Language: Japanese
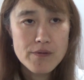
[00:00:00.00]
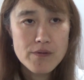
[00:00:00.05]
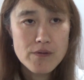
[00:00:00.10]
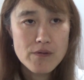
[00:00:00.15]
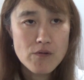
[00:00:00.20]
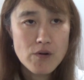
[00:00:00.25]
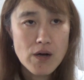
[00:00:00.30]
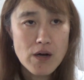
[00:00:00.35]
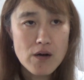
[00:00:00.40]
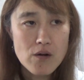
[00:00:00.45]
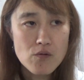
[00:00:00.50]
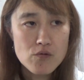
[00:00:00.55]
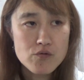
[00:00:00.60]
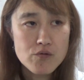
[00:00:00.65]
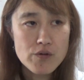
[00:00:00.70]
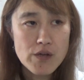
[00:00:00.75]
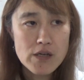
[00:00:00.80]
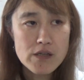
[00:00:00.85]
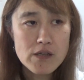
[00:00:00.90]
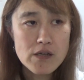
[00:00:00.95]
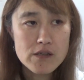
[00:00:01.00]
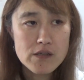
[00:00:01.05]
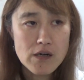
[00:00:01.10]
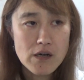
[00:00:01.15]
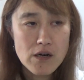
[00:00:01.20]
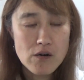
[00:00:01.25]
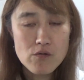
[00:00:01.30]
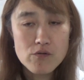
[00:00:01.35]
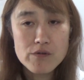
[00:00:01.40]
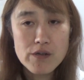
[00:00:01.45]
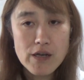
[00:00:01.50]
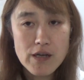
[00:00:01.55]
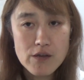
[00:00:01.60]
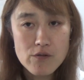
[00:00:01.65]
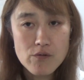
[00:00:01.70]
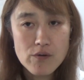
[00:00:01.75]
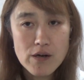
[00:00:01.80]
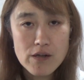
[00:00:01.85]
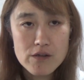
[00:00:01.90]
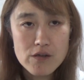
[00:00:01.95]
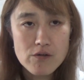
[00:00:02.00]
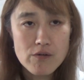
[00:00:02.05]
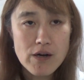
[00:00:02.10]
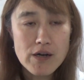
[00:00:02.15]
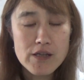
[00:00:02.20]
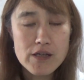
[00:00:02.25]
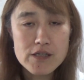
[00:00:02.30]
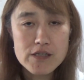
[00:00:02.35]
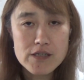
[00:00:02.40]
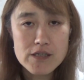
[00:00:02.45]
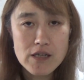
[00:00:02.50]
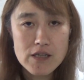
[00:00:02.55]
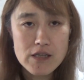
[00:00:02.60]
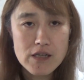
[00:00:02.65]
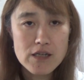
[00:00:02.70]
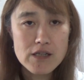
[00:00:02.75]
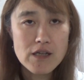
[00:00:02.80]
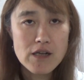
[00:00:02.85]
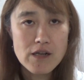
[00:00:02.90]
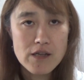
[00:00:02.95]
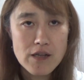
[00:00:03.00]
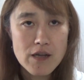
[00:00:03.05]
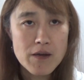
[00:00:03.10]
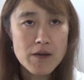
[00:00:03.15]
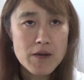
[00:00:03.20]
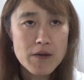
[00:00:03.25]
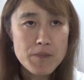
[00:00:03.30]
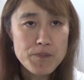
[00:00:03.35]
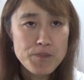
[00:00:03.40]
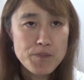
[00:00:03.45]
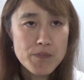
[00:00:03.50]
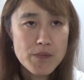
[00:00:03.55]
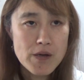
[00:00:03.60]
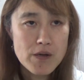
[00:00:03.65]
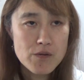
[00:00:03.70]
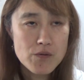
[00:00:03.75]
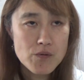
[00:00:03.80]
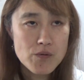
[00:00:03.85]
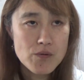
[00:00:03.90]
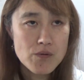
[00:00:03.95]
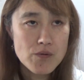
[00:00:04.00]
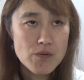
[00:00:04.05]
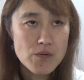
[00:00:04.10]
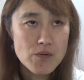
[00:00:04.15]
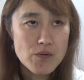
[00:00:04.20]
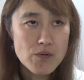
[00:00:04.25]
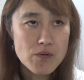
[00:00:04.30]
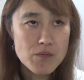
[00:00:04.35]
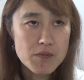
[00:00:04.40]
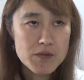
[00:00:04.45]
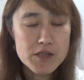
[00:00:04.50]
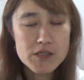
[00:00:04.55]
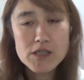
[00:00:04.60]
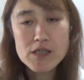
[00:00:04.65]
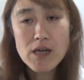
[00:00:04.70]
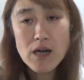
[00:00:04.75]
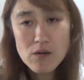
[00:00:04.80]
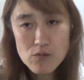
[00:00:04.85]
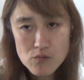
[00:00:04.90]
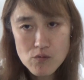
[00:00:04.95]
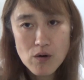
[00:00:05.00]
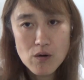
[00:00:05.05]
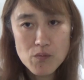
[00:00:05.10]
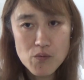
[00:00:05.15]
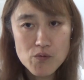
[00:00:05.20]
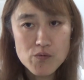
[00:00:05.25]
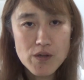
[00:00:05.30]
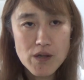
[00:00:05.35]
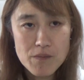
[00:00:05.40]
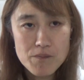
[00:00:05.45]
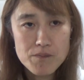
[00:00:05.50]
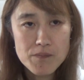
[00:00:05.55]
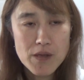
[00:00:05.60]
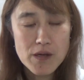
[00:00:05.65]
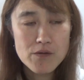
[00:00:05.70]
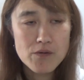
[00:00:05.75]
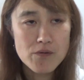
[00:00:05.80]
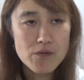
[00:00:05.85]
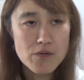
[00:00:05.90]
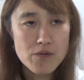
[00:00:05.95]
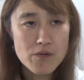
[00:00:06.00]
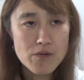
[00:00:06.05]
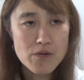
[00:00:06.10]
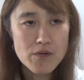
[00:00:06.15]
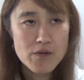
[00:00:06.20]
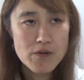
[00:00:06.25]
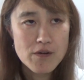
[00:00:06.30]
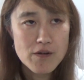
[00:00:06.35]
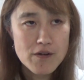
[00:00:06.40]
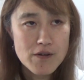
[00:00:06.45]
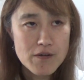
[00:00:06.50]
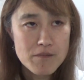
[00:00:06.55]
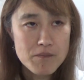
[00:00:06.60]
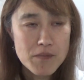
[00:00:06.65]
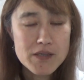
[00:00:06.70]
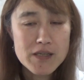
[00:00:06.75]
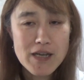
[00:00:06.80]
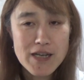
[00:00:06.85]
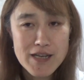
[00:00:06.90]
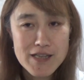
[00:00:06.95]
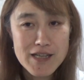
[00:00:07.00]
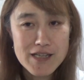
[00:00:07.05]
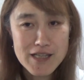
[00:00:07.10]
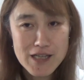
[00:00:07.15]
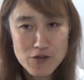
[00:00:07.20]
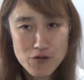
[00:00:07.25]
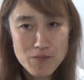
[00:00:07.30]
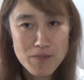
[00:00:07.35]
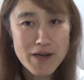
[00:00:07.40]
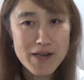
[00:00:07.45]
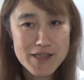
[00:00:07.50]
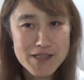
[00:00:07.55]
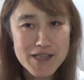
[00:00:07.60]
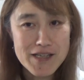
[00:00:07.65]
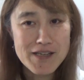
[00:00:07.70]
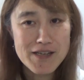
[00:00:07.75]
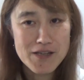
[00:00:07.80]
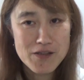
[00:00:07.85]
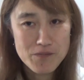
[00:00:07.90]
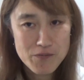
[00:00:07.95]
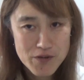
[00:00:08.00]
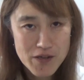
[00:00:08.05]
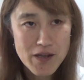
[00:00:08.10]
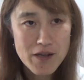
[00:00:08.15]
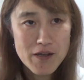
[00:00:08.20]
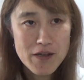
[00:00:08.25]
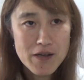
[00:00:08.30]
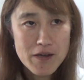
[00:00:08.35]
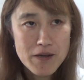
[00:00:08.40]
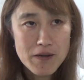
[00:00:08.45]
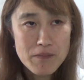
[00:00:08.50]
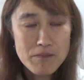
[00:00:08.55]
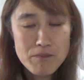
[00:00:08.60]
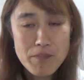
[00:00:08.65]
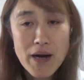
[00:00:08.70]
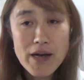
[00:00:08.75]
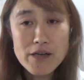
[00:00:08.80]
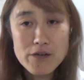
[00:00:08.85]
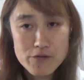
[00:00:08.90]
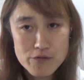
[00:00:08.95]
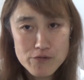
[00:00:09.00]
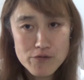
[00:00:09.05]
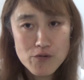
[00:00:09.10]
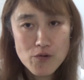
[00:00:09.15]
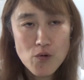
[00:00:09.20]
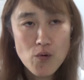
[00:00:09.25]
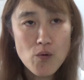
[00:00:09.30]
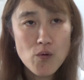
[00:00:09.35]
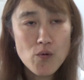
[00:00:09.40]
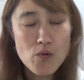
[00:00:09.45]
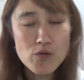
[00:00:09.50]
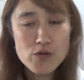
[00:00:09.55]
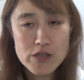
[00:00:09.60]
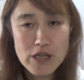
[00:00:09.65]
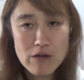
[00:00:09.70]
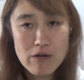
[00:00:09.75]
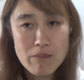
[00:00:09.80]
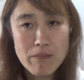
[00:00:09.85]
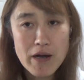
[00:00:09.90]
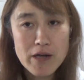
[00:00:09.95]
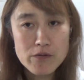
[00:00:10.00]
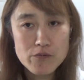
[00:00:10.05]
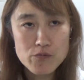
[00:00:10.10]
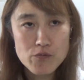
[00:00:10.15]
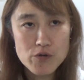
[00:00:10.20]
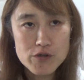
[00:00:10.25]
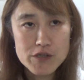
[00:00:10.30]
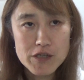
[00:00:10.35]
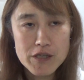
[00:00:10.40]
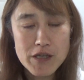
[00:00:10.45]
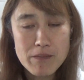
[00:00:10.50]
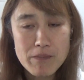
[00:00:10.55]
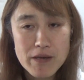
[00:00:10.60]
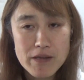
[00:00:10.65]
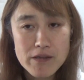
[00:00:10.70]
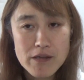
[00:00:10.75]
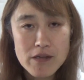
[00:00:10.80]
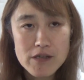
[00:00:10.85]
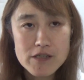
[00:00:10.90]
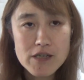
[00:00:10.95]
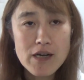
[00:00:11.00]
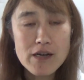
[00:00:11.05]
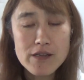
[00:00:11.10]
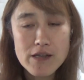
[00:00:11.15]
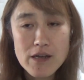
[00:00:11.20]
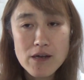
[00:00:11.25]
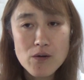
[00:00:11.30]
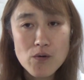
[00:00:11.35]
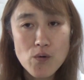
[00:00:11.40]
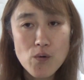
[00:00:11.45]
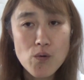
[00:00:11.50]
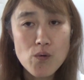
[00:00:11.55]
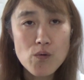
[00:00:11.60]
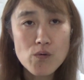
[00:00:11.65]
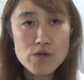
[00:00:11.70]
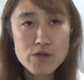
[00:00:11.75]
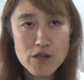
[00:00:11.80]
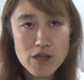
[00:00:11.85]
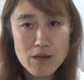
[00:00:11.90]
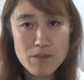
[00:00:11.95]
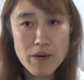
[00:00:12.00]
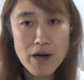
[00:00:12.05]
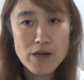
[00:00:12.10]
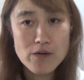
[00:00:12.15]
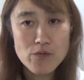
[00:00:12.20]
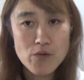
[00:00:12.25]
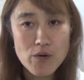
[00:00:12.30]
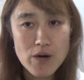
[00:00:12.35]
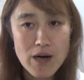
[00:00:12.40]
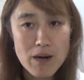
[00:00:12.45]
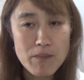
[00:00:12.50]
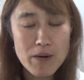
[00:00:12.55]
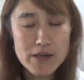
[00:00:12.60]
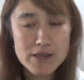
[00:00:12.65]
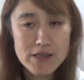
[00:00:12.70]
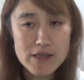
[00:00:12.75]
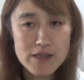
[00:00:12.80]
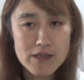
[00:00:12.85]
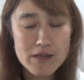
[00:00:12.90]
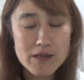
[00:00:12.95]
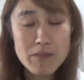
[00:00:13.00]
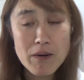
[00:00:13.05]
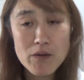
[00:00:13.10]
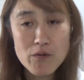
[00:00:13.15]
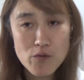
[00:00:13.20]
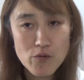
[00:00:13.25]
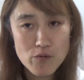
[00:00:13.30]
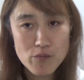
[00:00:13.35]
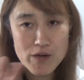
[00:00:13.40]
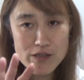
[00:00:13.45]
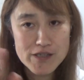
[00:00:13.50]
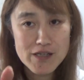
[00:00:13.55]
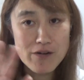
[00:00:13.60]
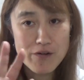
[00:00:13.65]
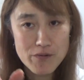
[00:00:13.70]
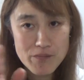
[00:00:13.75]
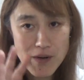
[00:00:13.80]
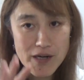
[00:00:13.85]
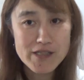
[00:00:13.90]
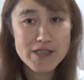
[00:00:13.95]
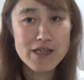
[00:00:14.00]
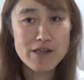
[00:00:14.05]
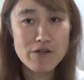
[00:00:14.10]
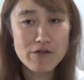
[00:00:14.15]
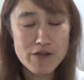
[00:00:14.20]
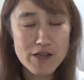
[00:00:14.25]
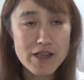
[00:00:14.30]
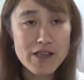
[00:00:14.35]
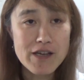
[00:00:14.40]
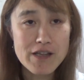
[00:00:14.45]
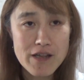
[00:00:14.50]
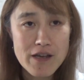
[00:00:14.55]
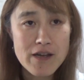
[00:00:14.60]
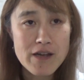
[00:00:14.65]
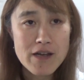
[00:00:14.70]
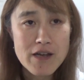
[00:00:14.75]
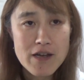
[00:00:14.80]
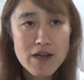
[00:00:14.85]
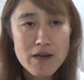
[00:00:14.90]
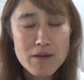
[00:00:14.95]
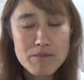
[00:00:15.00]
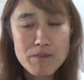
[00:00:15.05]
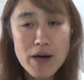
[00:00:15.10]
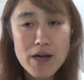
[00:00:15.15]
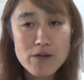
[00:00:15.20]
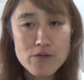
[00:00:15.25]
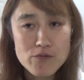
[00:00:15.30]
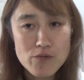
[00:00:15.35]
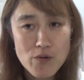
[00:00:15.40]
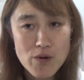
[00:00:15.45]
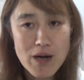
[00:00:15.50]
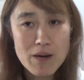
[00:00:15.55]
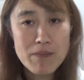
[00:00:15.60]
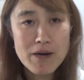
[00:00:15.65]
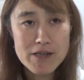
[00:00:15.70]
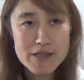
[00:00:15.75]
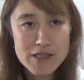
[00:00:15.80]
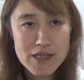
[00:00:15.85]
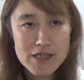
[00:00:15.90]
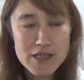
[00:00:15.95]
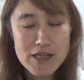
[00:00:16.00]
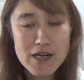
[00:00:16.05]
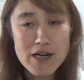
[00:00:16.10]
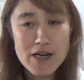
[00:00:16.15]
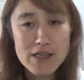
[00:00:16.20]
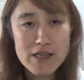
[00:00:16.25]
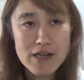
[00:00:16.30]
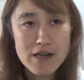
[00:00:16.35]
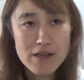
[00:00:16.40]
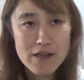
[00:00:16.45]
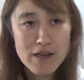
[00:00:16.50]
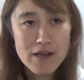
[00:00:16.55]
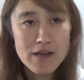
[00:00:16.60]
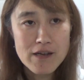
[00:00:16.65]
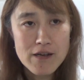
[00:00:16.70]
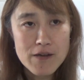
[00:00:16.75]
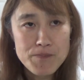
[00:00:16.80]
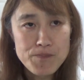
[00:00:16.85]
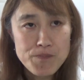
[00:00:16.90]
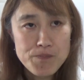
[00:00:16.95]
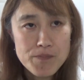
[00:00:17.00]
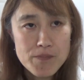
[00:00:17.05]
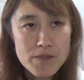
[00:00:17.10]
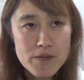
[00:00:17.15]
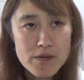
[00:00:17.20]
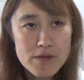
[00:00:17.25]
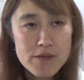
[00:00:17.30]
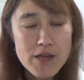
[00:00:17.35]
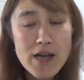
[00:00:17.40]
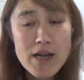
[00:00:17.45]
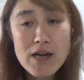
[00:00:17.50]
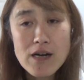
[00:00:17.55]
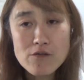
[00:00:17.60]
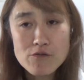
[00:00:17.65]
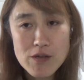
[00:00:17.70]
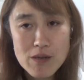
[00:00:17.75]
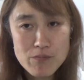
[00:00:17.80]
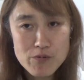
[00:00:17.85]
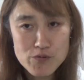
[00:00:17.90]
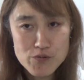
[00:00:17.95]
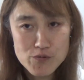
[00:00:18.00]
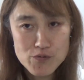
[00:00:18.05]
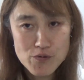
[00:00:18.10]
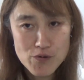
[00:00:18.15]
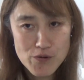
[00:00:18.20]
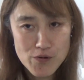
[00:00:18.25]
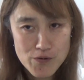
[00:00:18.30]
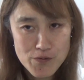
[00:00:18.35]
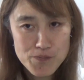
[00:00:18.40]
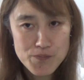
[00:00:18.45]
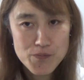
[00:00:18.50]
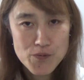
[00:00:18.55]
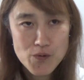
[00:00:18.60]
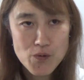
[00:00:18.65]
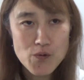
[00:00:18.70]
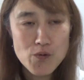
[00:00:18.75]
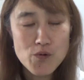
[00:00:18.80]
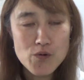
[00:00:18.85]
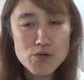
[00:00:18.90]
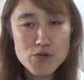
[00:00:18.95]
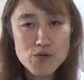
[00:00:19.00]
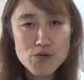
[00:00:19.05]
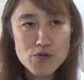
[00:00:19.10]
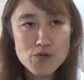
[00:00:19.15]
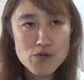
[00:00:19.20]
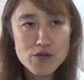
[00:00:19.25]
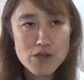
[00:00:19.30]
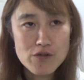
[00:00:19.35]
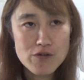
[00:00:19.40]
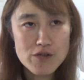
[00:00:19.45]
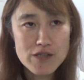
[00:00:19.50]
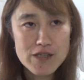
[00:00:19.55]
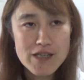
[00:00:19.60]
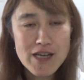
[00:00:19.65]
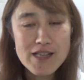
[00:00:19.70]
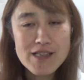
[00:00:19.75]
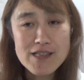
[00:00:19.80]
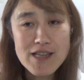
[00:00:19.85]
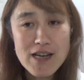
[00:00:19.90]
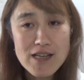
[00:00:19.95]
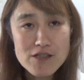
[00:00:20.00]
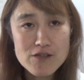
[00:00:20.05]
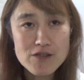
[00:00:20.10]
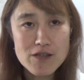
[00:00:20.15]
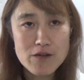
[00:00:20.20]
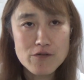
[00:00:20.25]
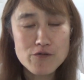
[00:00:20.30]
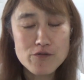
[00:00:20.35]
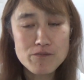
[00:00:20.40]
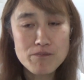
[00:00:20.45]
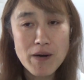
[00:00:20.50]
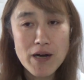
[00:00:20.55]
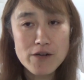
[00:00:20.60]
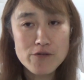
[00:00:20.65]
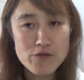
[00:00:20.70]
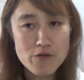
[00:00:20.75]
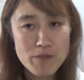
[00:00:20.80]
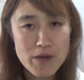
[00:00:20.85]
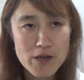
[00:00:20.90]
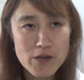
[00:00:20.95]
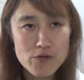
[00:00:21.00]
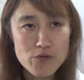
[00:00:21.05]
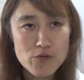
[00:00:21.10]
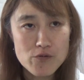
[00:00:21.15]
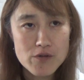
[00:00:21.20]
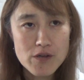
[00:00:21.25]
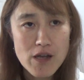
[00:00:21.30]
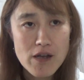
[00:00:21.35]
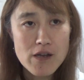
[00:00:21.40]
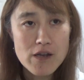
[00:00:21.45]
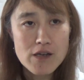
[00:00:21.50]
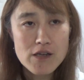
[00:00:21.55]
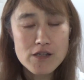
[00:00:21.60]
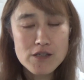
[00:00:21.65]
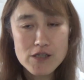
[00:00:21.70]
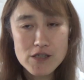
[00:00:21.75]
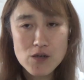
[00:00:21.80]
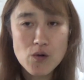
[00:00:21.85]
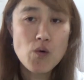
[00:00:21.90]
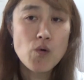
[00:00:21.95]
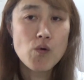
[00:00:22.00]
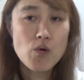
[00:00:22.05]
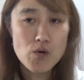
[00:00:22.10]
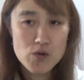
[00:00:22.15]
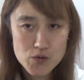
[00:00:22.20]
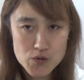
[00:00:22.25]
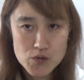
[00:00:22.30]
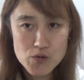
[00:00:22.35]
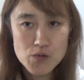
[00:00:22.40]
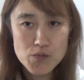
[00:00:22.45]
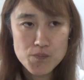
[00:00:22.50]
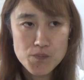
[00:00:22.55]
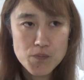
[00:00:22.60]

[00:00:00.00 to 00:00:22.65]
とか大人になったから本来ええのかっていう話になってきたらね、あのー、また違うとは思うねん。あのー、また変な例え話やねんけどもね、バイク、高校生はバイク乗っちゃダメって。じゃあね、高校生でバイクを我慢させ、今の子供は違うよ。あっちゃんの年代ね、バイクを我慢させられたらね、大学デビューすんのよ。高校卒業した時に、やったーっつってバイクの免許取って事故を起こす。